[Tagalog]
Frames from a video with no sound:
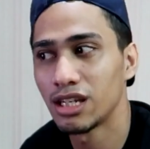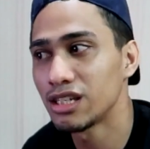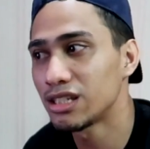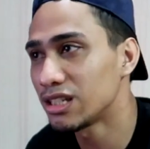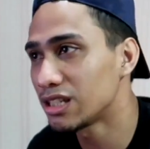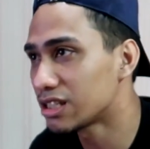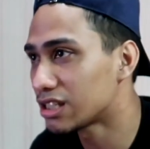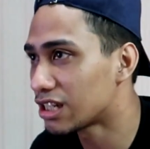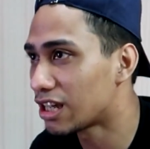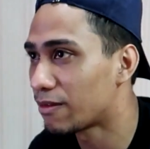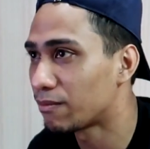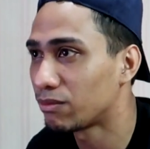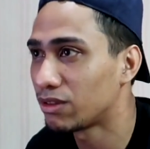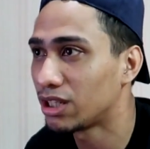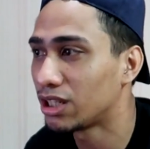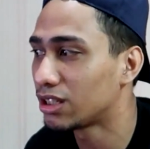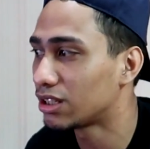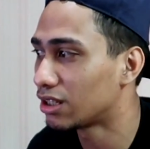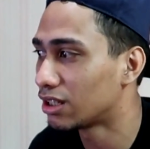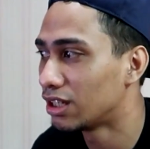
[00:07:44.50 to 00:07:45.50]
This is
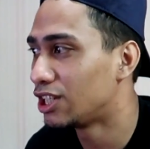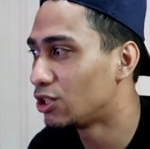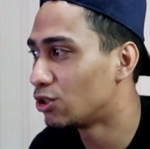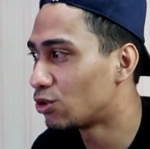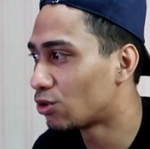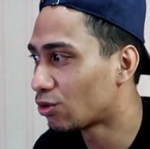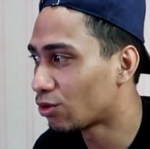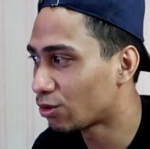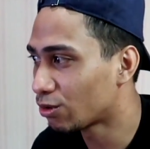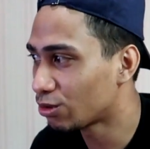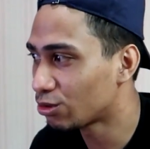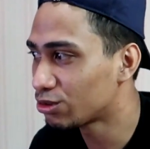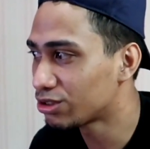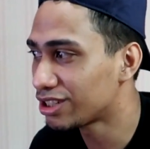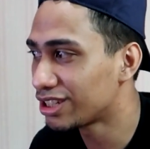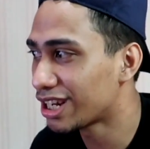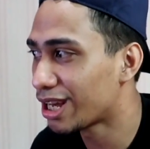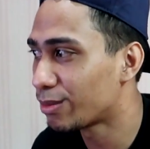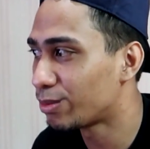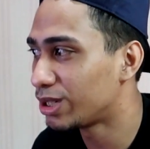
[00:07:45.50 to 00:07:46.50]
something, yung, yung
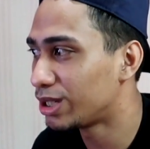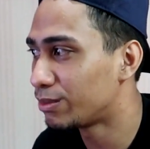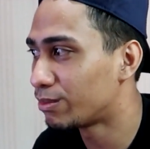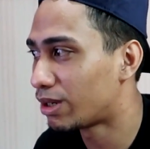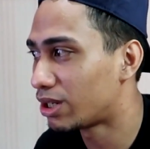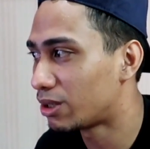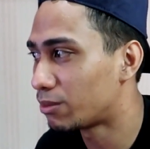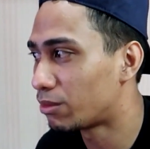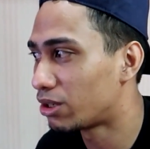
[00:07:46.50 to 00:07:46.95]
sinabi ni Mar-